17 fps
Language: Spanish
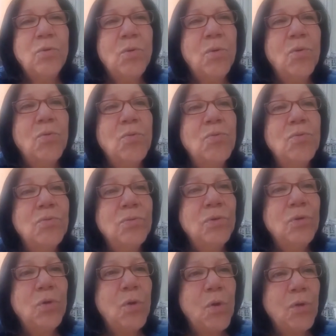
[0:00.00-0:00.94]
con un
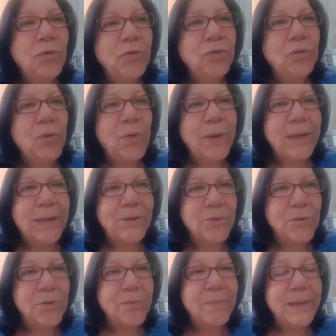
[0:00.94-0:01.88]
costo
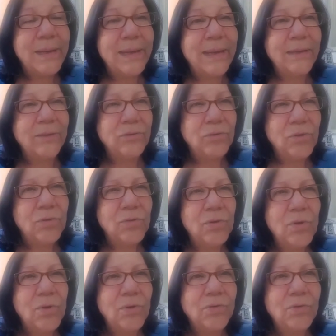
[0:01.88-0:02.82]
enorme en
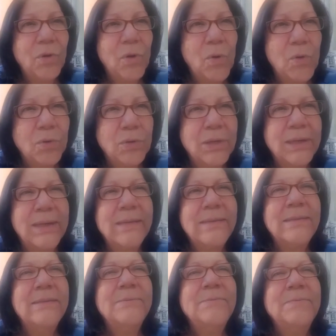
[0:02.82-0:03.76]
todos los
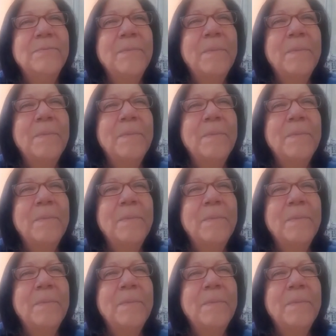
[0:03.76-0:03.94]
órdenes,